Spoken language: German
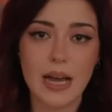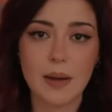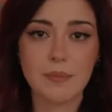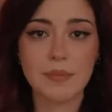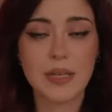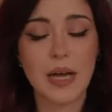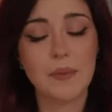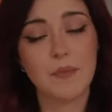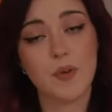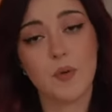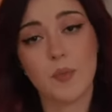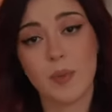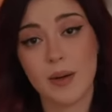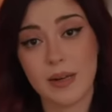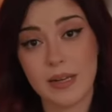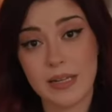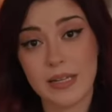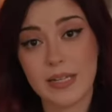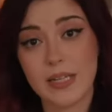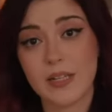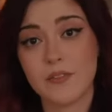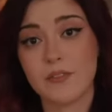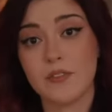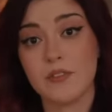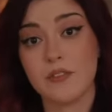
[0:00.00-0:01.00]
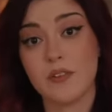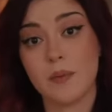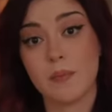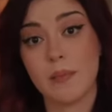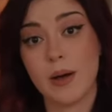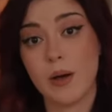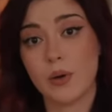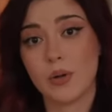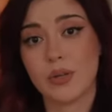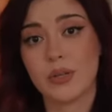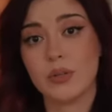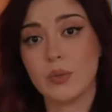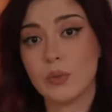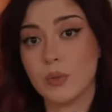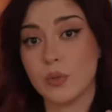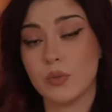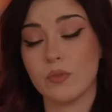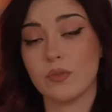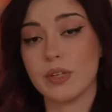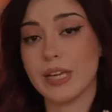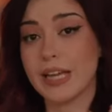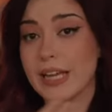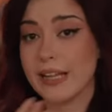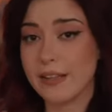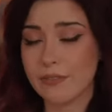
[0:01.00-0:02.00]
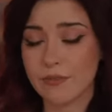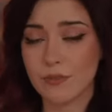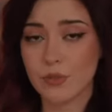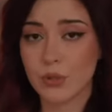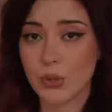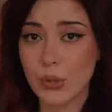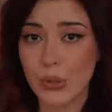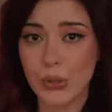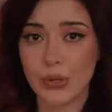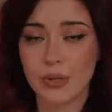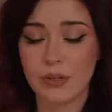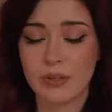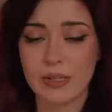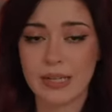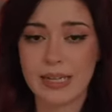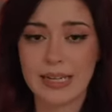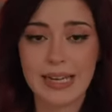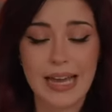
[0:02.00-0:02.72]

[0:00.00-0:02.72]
Abend haben wir überlegt, wie wir Mauki irgendwie helfen können.